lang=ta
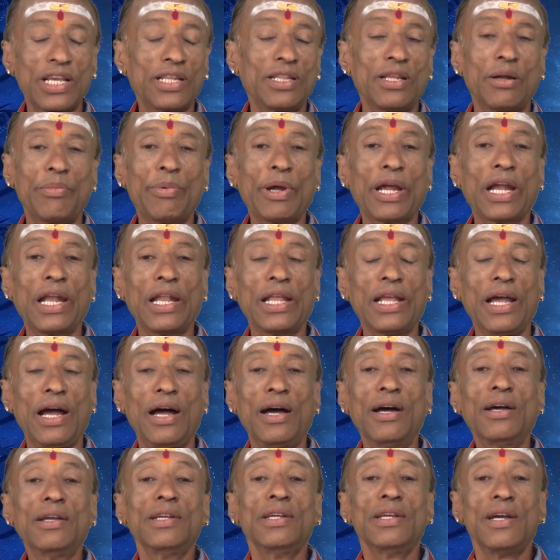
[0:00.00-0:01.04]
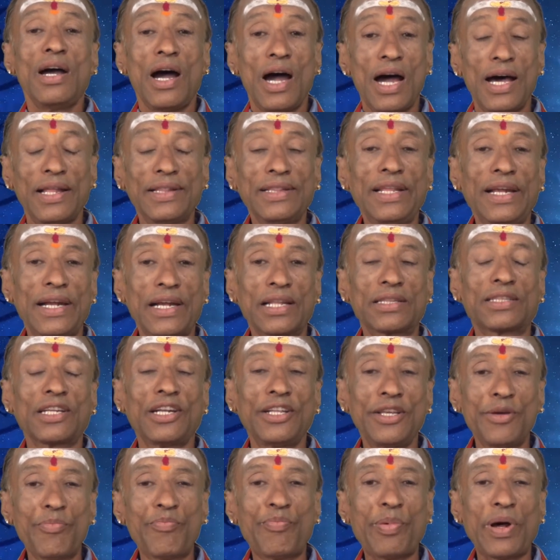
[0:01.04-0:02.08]
சேர்ந்துருப்பீங்க இல்லையா அந்த
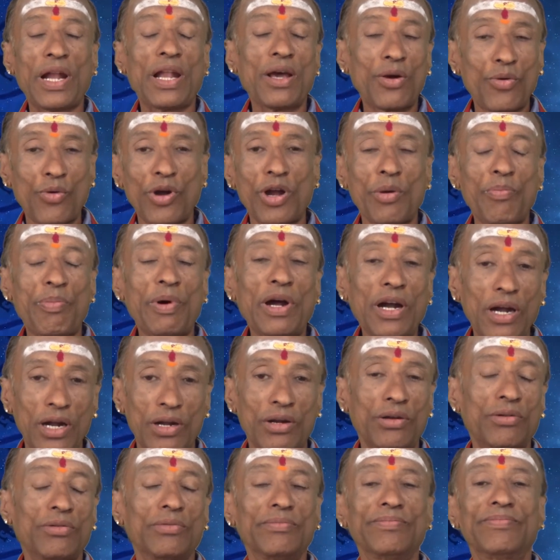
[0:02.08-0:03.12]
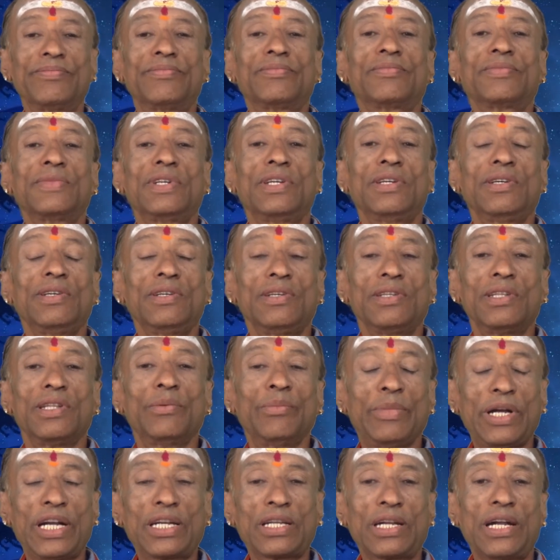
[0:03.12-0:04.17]
இடத்துலையும் பல குழப்பங்கள் இருக்கும் இந்த
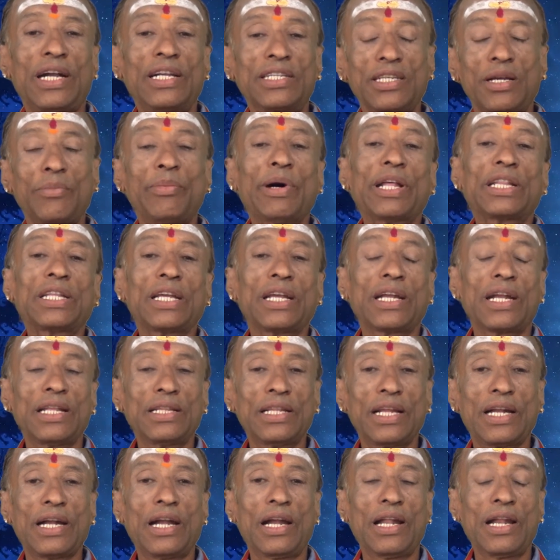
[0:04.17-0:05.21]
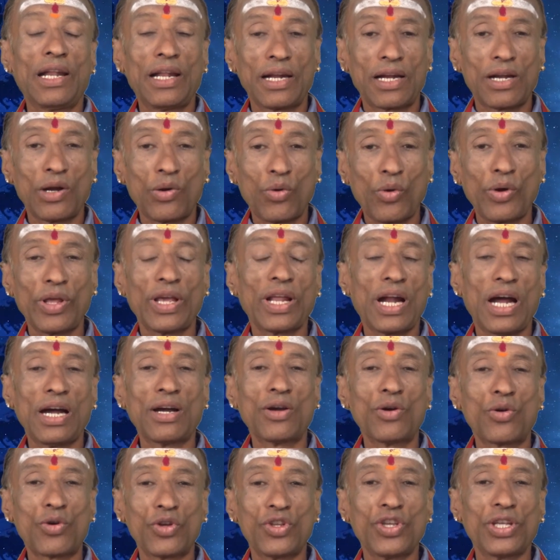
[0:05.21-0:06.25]
மேஷராசிக்கு பார்த்திங்கன்னா அந்த ரெண்டில் இருக்கக்கூடிய
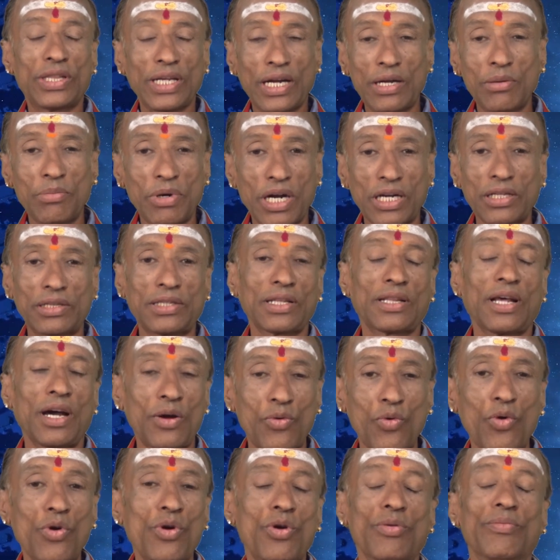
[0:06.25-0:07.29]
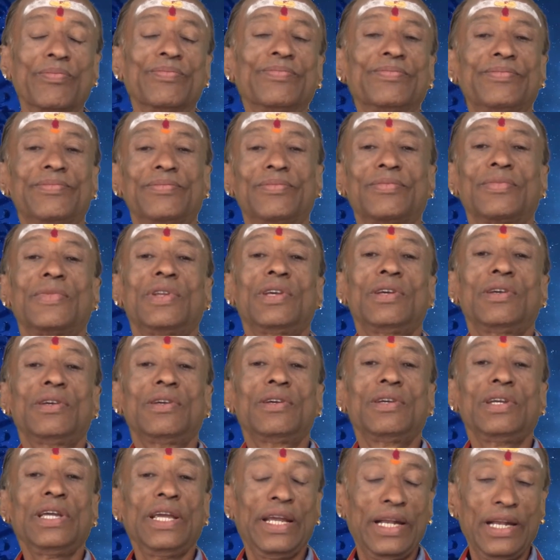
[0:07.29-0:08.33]
ராகு கொஞ்சம் தடுமாட்டத்தை தான் கொடுக்கும்
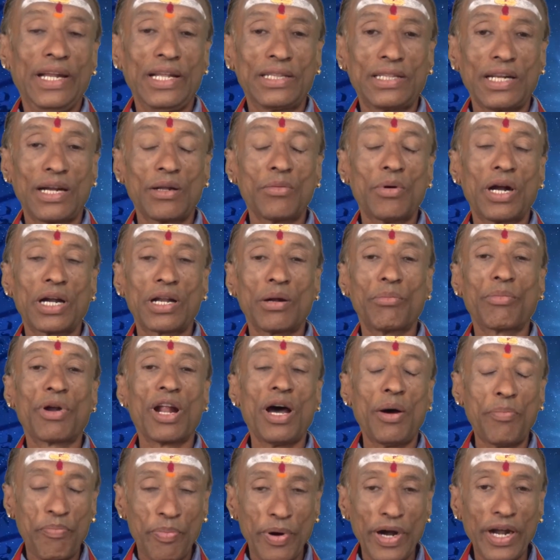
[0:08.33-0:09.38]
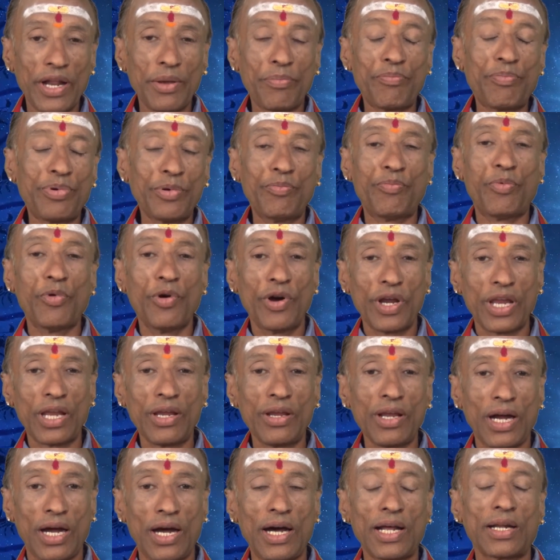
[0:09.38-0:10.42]
என்ன தடுமாட்டம்னா படிப்பு போய்
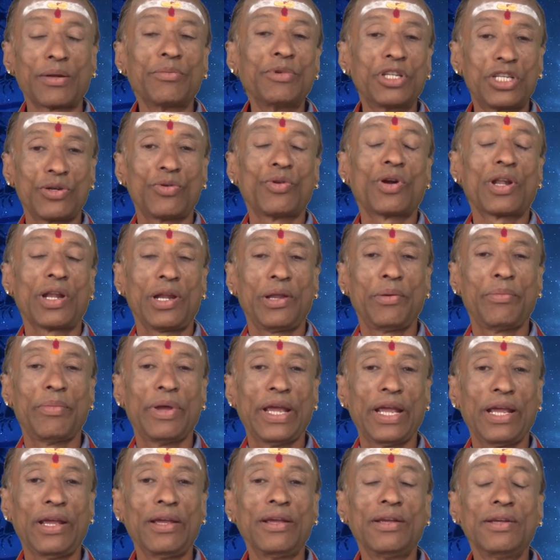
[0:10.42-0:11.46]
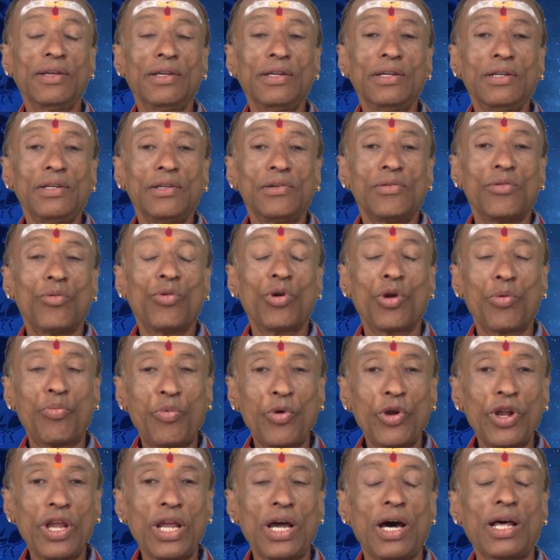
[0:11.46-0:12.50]
ஆரம்பித்த உடனேயுமே ஒரு
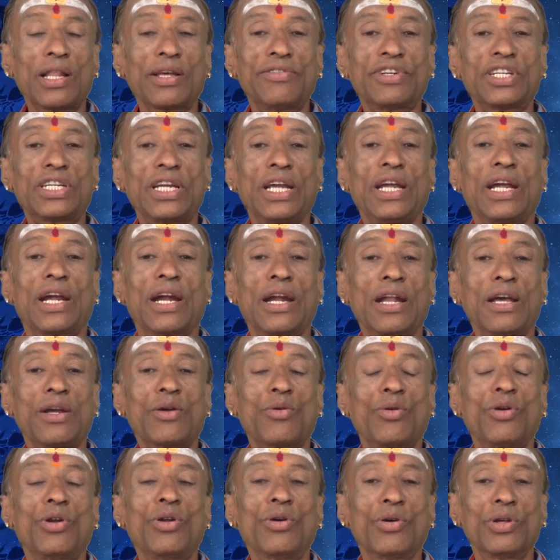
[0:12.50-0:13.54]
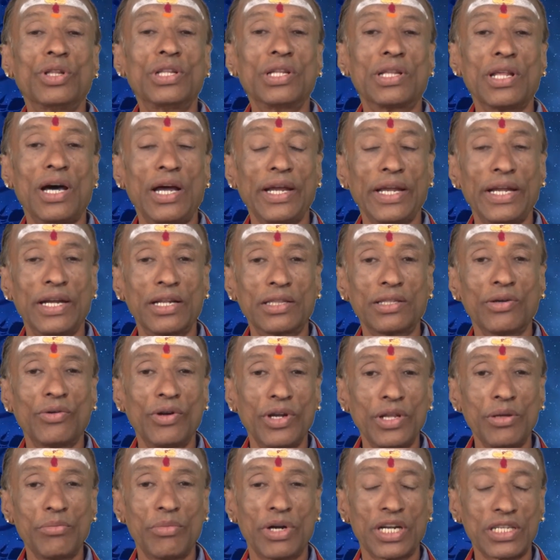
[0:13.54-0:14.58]
புரியாத விஷயங்களை கொண்டு வந்து தான்
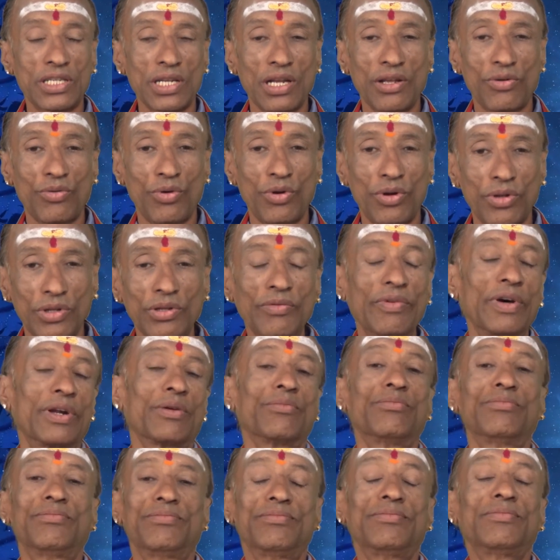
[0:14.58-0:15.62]
எடுத்தவொடனே மனசில் கொண்டு வந்து வரும்